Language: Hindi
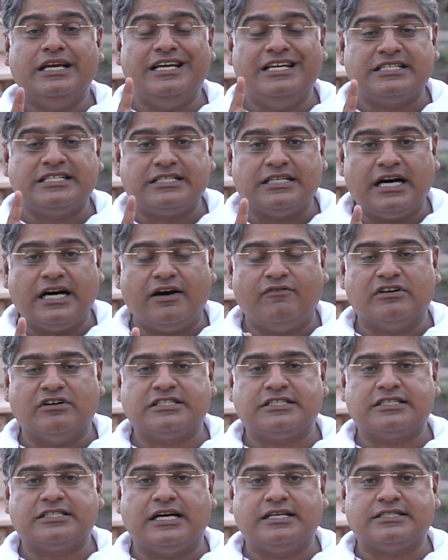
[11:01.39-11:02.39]
इस
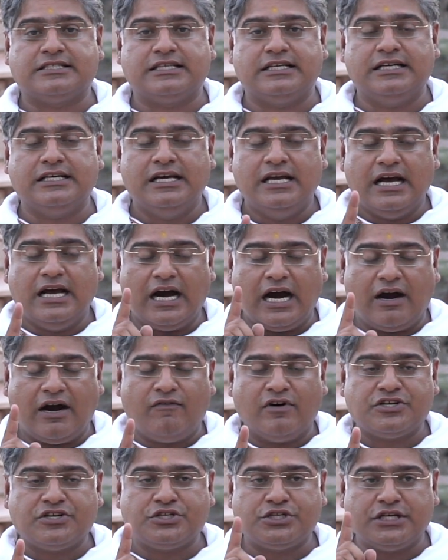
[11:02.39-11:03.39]
अवस्था से
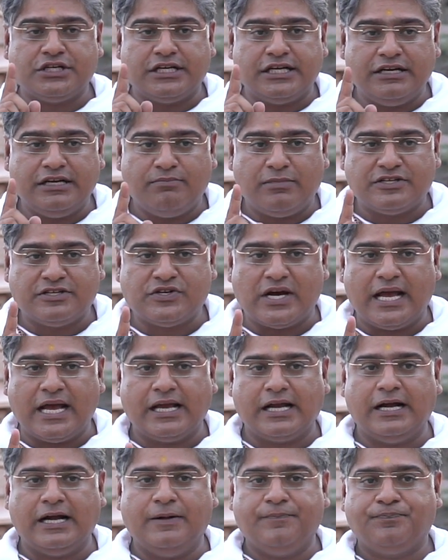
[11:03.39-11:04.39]
अवश्य ही
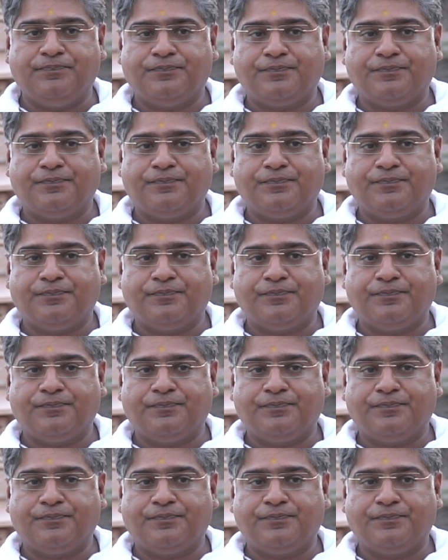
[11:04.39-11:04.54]
बचाएगा